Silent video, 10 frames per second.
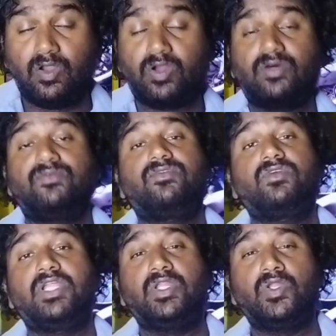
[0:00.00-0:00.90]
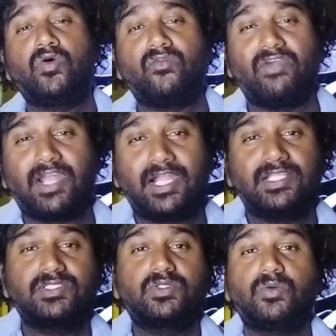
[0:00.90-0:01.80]
లాట్ ఆఫ్ ఫుడ్ ఎన్నో
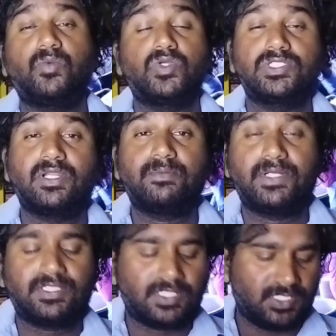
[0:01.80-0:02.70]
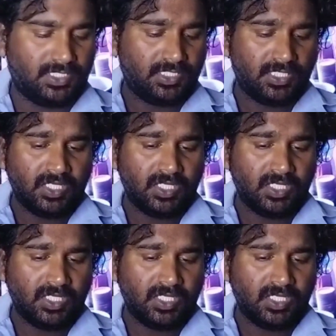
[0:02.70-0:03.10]
వెరైటీస్తో భోజనాలు పెడతాడని